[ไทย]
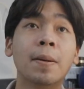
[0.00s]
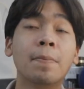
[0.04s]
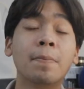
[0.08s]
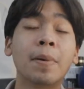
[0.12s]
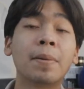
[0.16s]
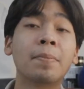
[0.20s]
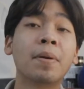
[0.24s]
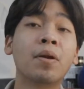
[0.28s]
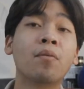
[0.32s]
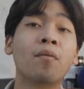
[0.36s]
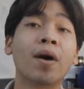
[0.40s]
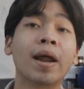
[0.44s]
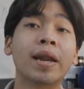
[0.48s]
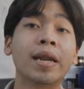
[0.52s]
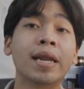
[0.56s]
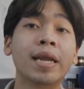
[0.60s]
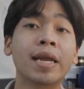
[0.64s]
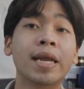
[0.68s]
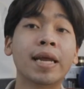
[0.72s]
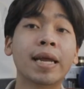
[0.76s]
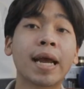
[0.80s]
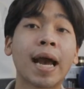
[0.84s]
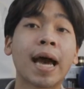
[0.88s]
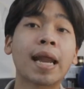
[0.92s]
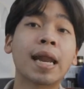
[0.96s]
มันเป็นวันที่
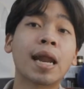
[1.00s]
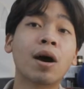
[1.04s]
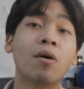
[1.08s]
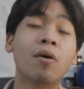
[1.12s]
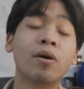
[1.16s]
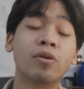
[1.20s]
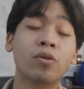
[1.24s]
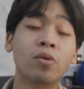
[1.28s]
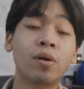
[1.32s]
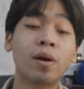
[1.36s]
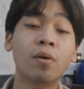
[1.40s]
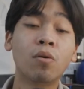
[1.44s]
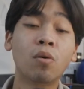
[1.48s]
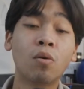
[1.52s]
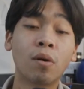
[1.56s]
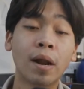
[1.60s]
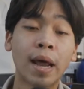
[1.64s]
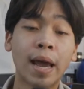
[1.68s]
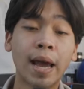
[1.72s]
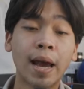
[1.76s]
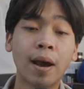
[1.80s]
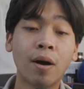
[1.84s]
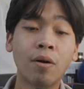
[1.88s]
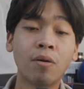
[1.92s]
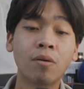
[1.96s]
งานเราอ่ะโดนเอาลง
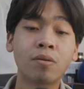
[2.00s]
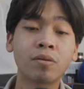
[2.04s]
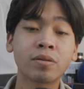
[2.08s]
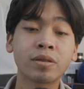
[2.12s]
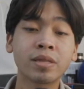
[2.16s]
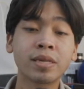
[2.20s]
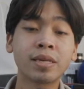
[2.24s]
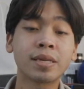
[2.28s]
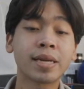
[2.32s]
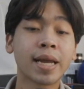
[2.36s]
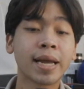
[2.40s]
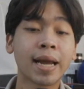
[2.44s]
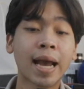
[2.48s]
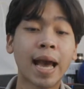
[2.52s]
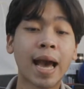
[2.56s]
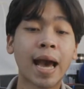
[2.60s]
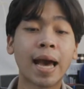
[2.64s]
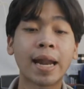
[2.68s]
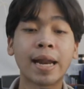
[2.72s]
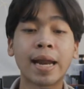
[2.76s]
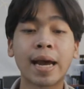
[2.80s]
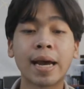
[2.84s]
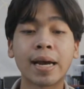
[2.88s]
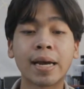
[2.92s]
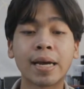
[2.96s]
แล้วซึ่งในงาน
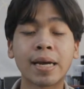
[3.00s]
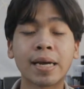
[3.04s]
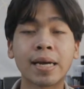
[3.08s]
อ่ะ